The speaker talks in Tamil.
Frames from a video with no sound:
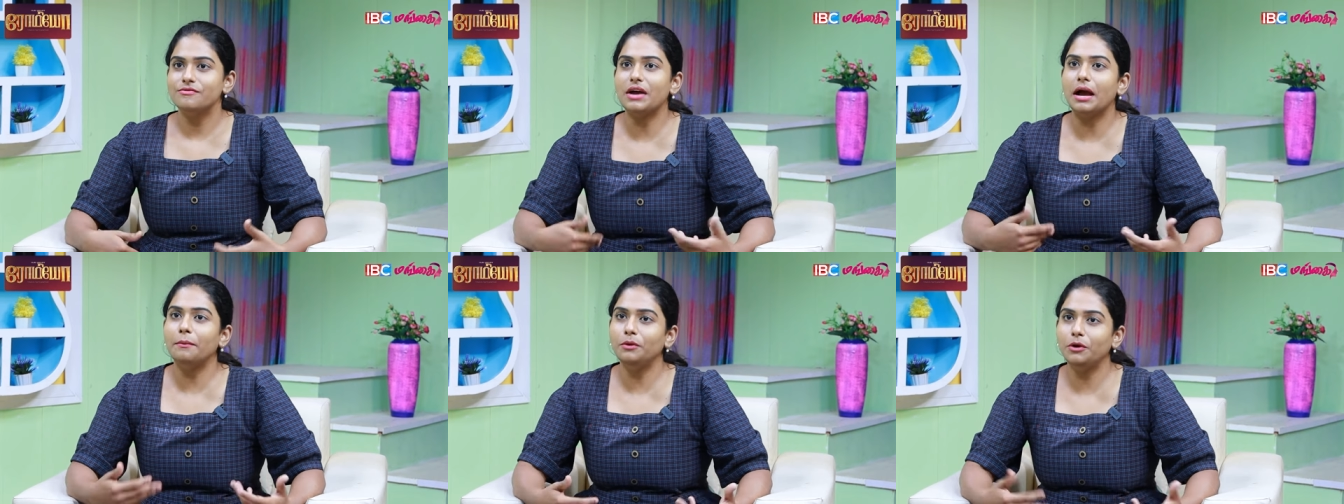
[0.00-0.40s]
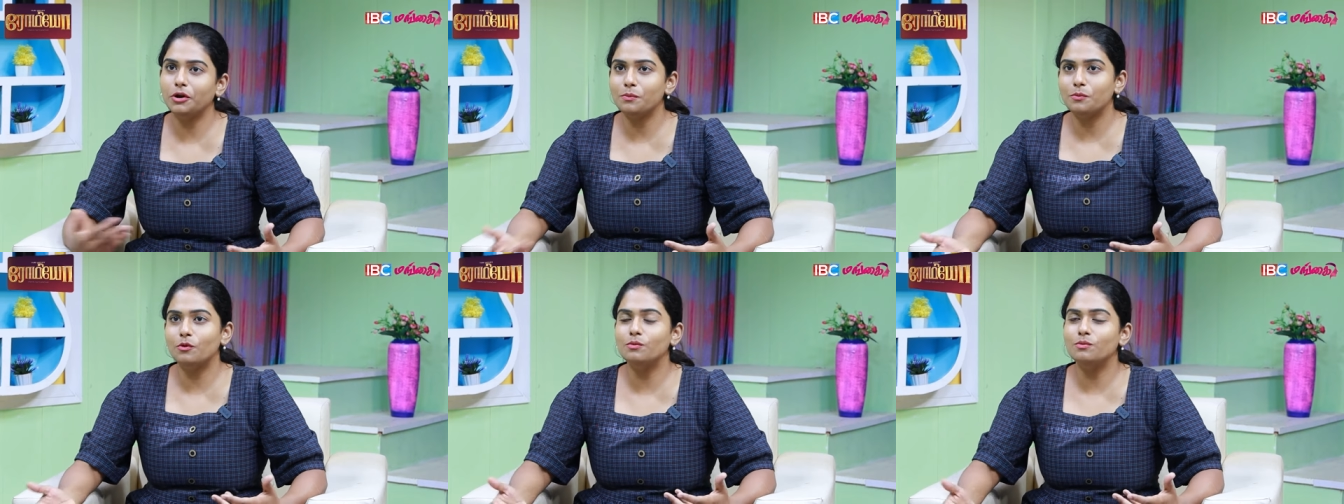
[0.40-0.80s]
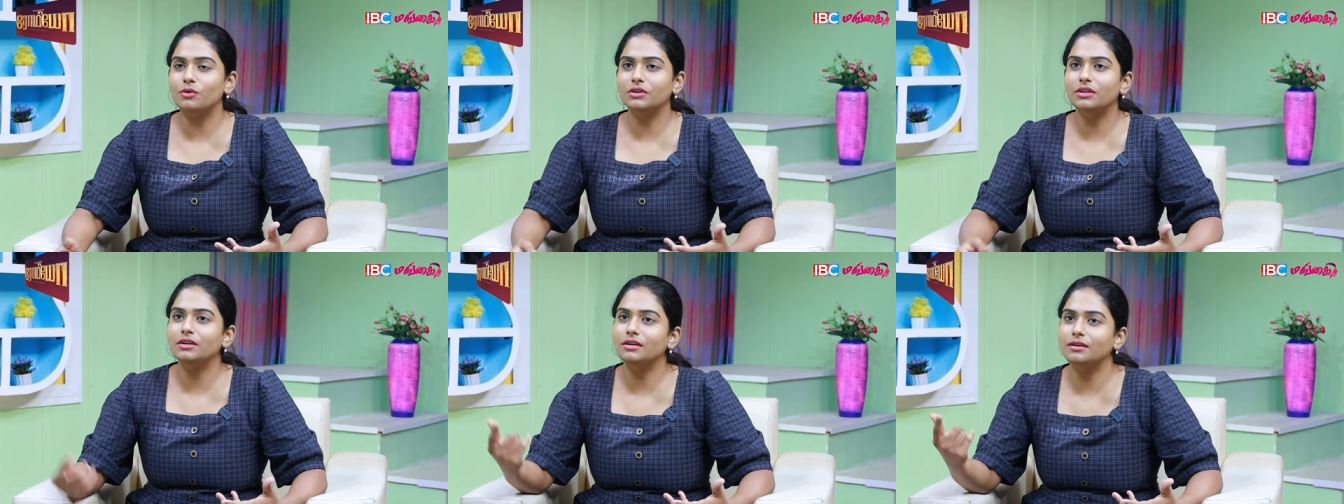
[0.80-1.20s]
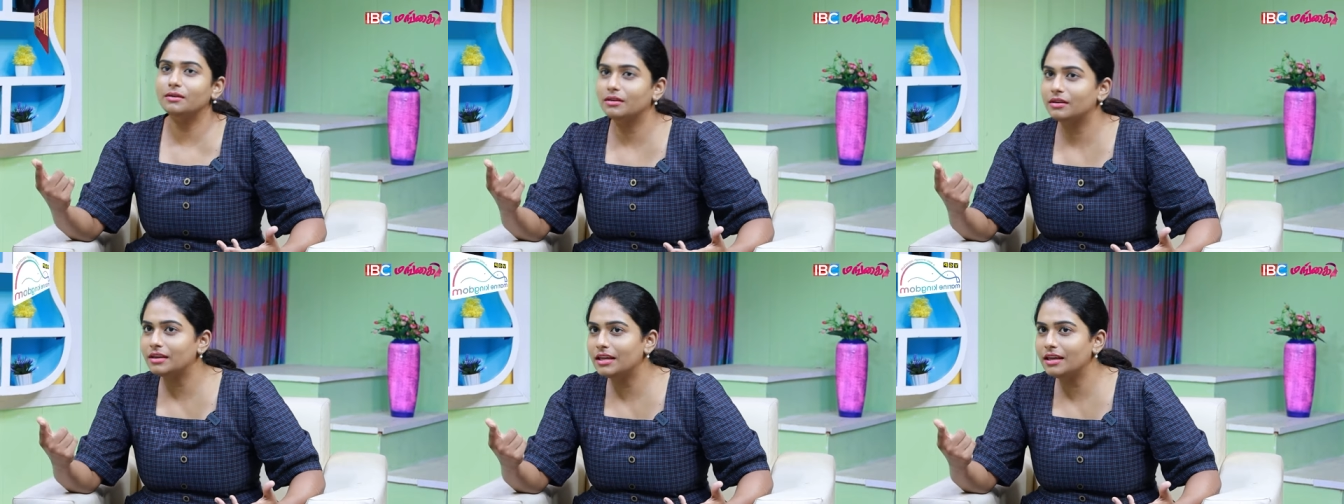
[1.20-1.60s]
ஃபேமிலியோட போகும்போது
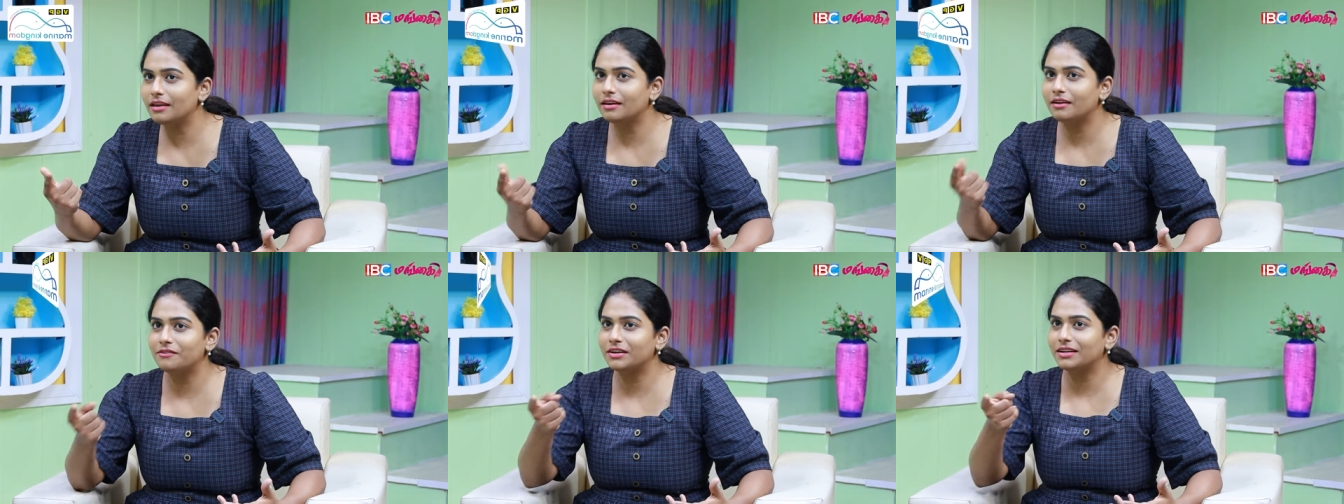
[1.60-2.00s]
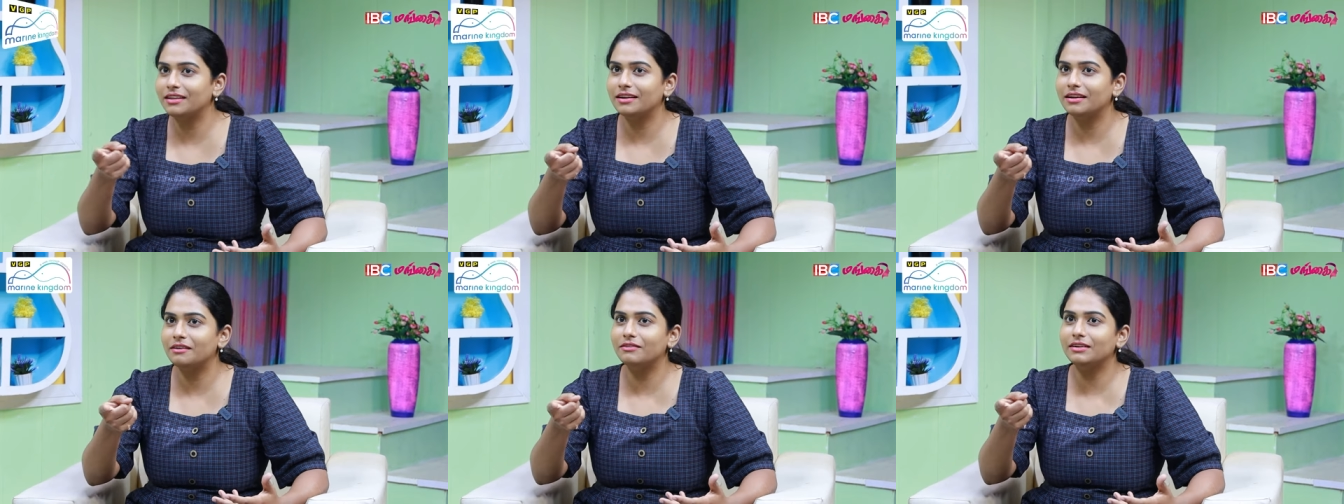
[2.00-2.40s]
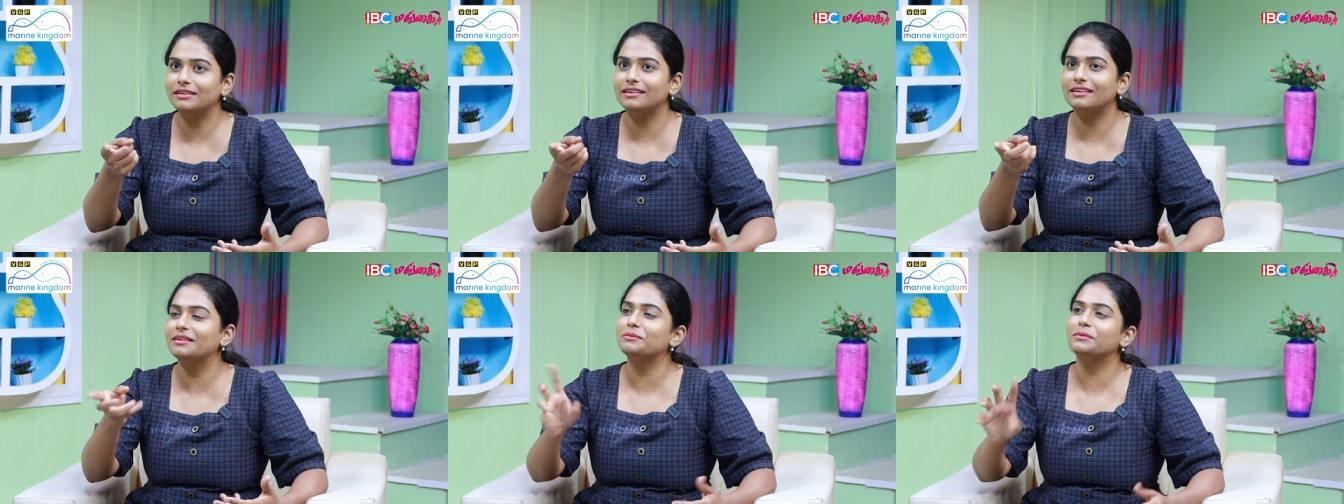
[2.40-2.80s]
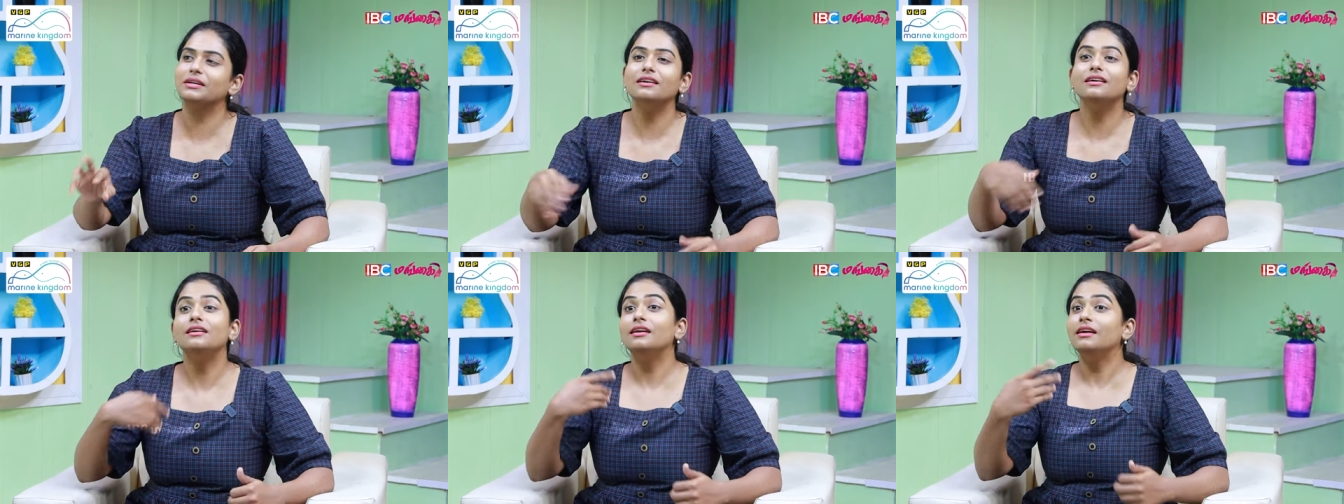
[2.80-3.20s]
நீங்கள் அவங்க தானே இவள் தானே
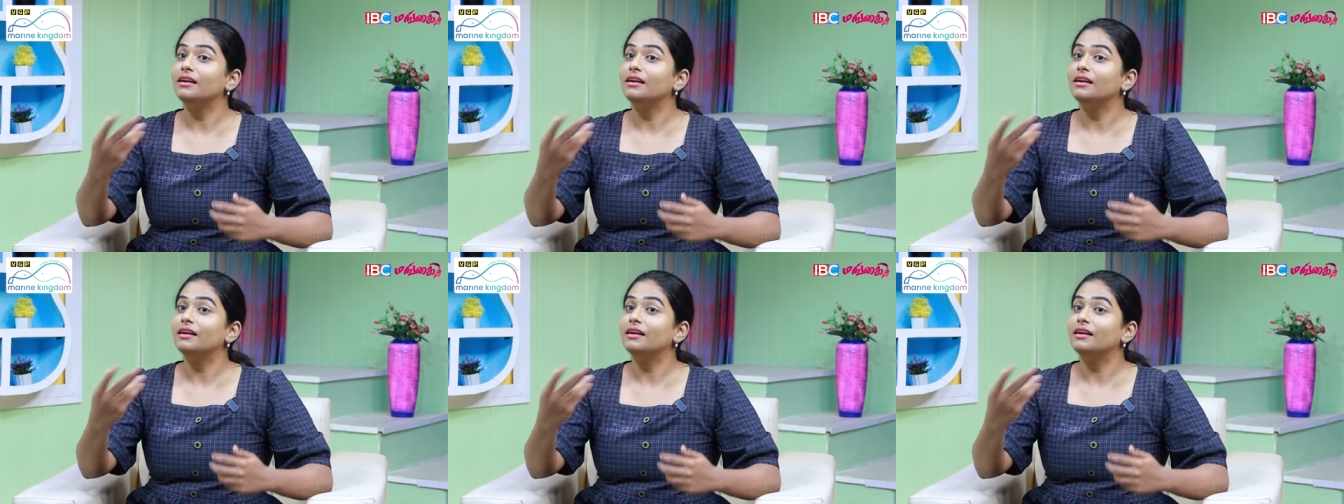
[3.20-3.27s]
அப்படின்னு